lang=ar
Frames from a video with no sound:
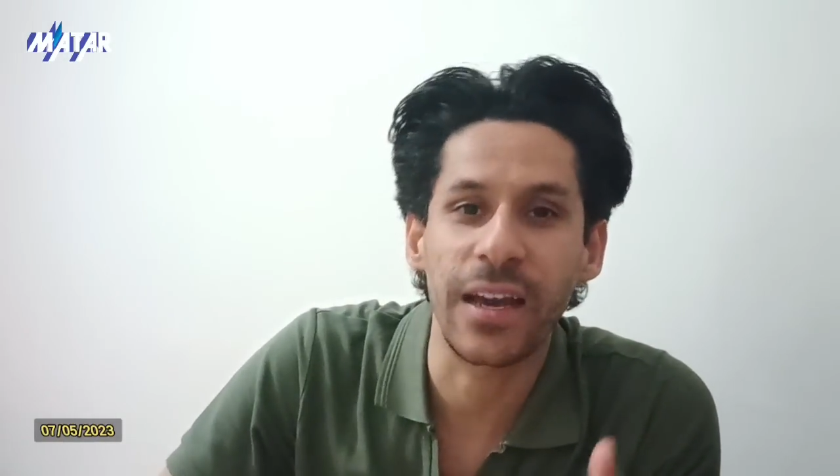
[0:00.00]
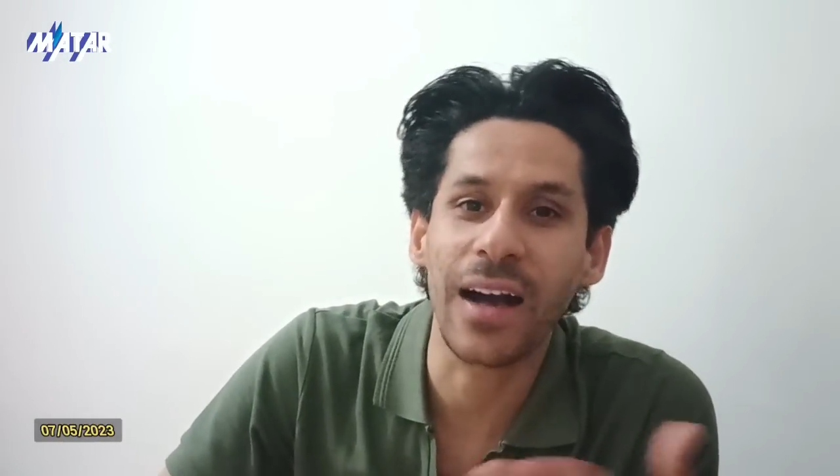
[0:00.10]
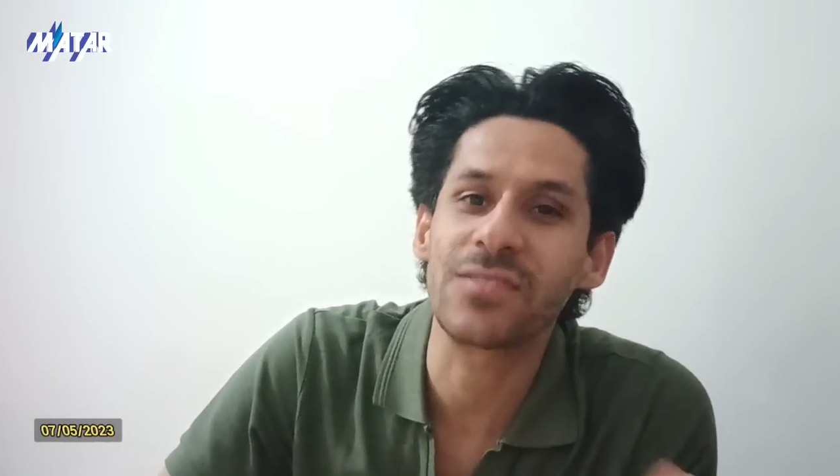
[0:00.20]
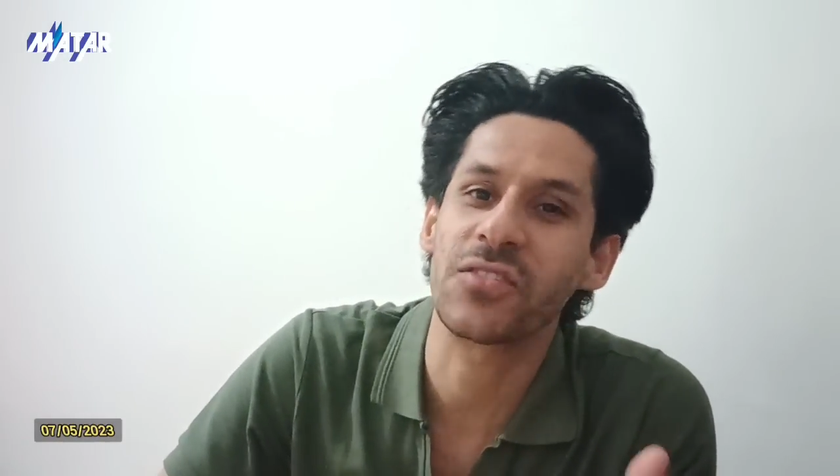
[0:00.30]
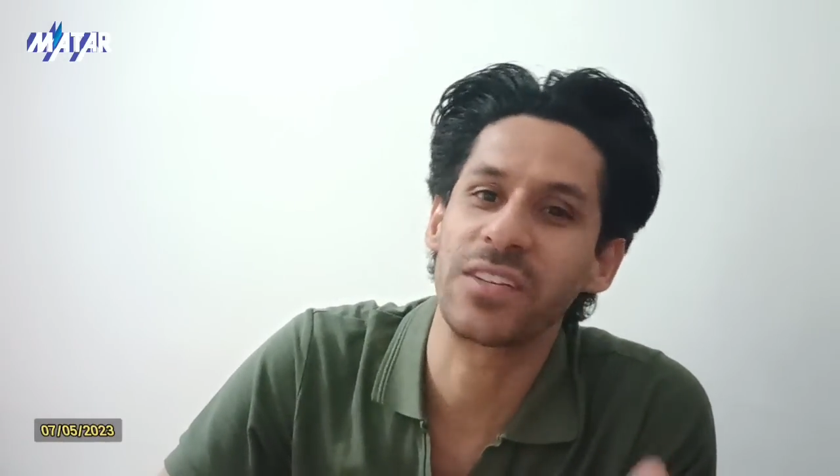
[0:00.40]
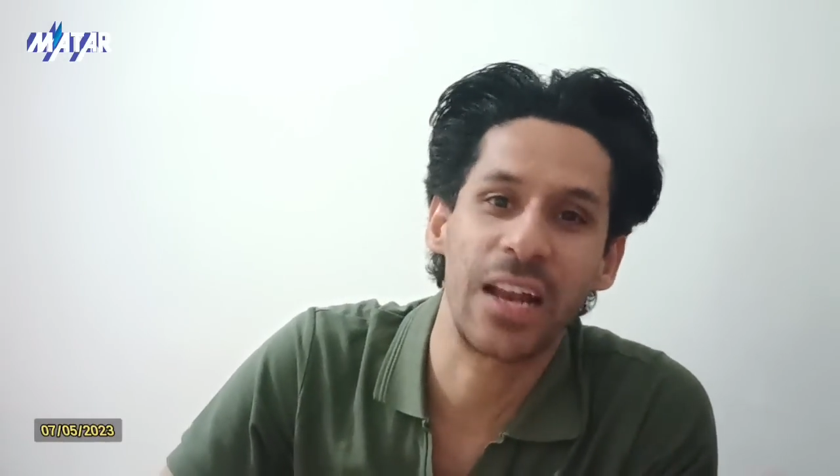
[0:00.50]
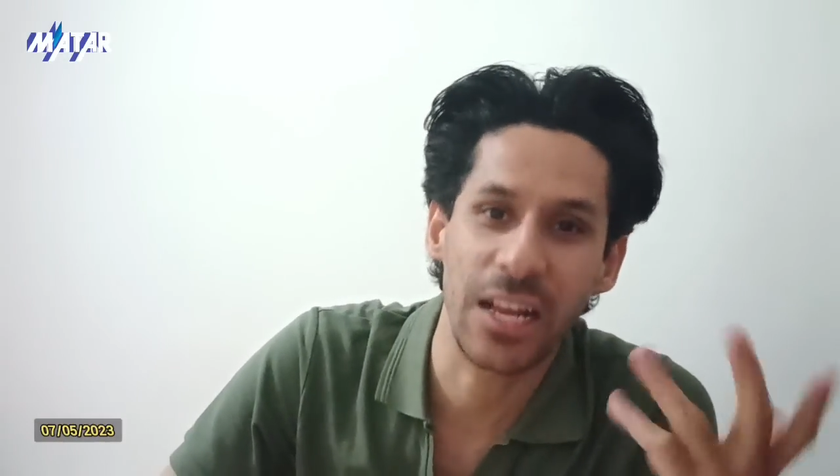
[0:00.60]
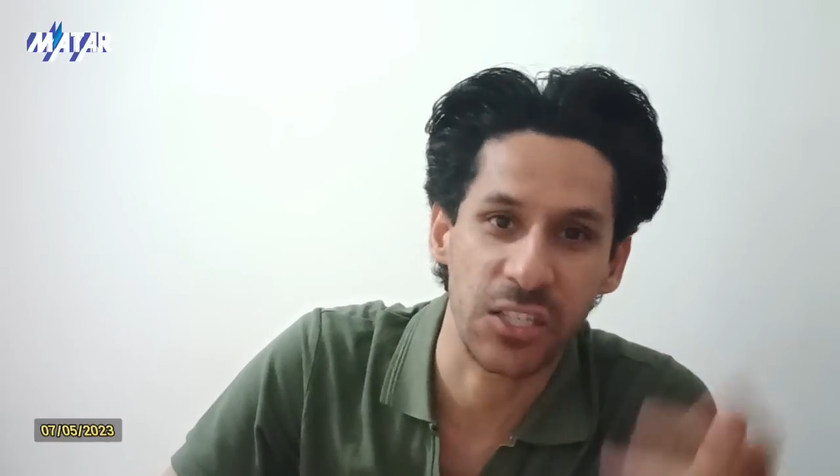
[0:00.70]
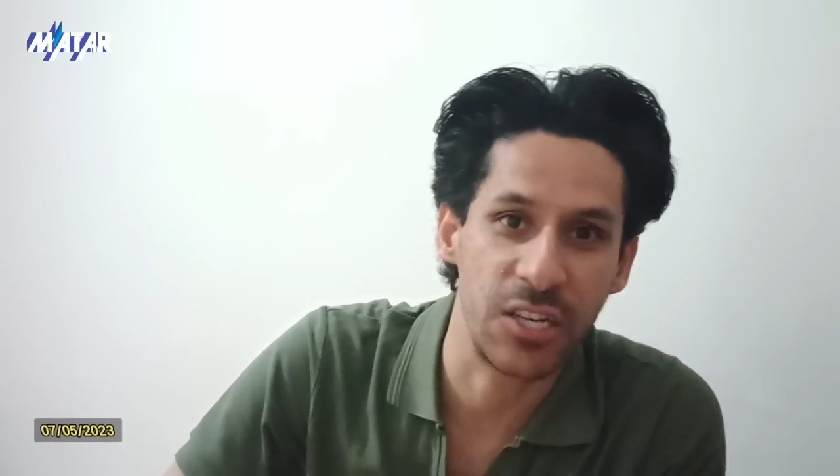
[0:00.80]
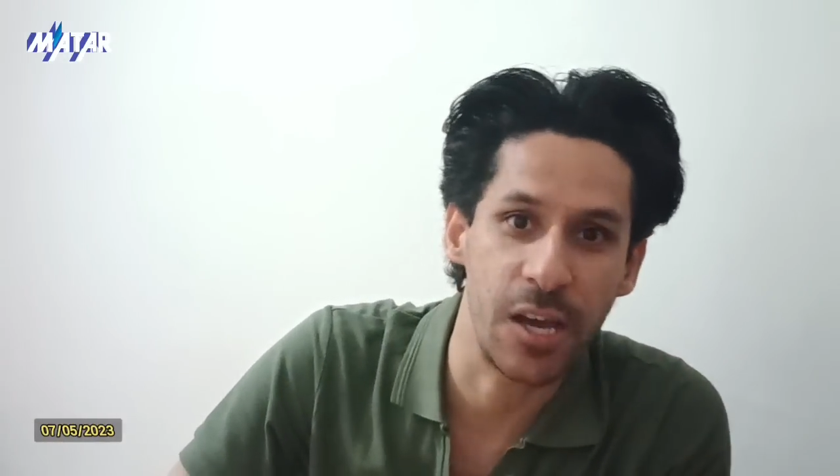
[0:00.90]
عصرنا
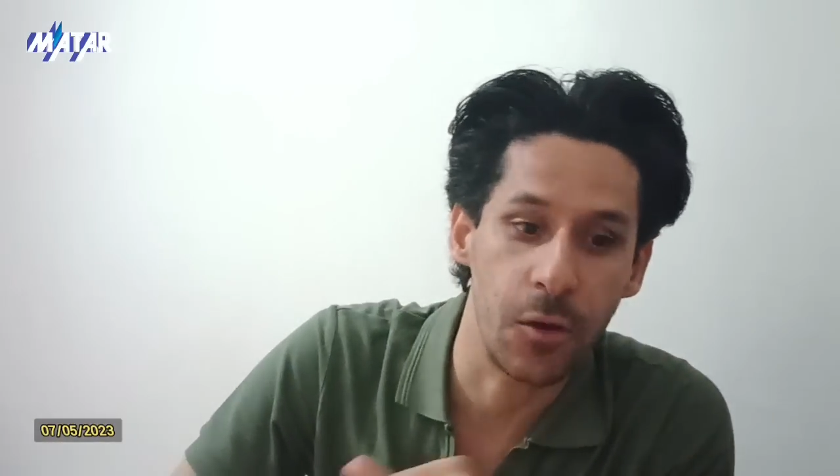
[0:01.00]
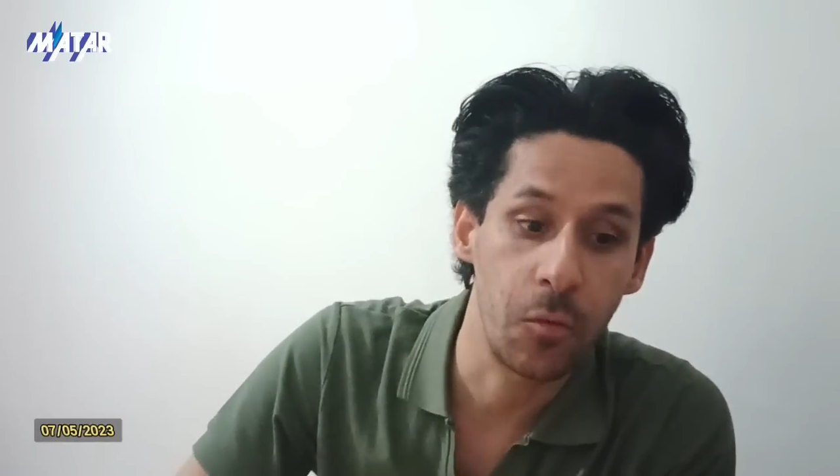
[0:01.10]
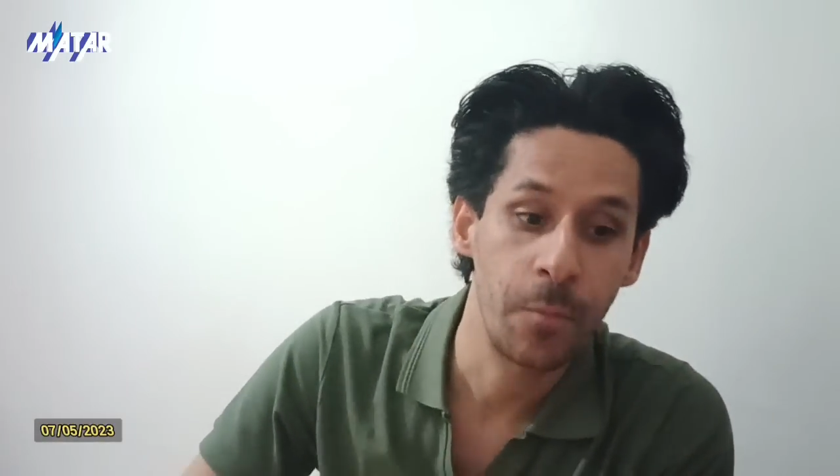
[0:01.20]
الأشياء